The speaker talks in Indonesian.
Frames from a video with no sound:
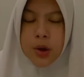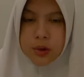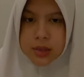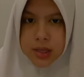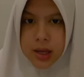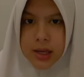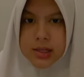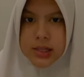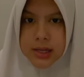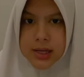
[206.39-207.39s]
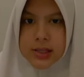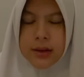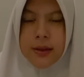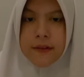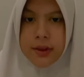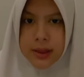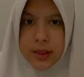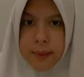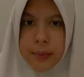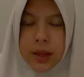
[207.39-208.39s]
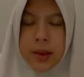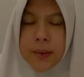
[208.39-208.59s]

Rusia, China serta Vietnam.